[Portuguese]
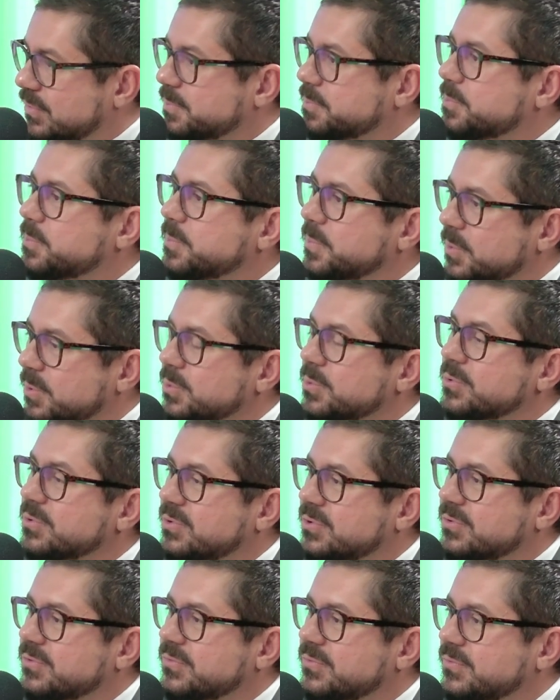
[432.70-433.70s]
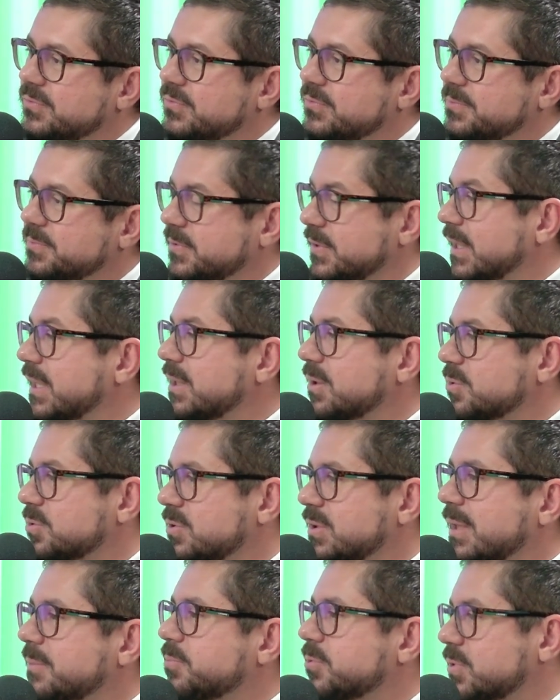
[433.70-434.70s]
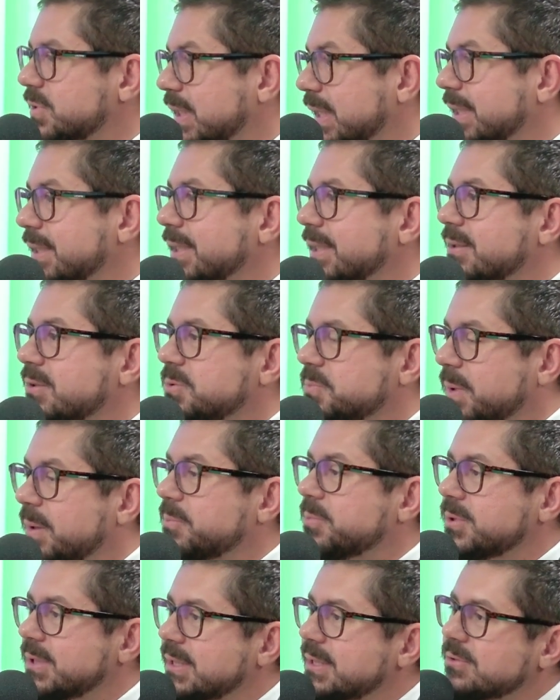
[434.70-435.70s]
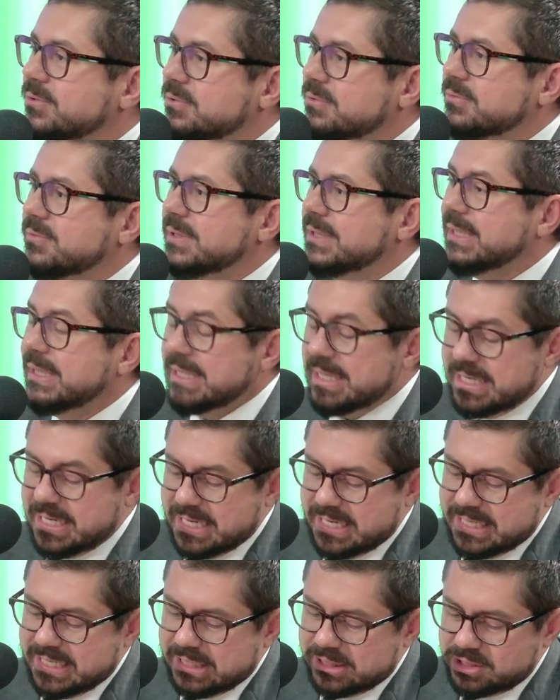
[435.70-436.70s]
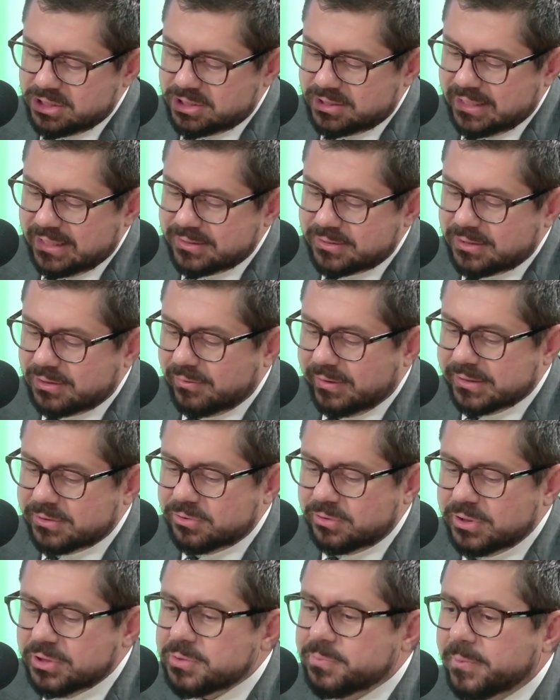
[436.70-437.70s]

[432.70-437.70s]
para os filhos, né, para os herdeiros, para poder resolver. Uhum. E a gente tem situações, por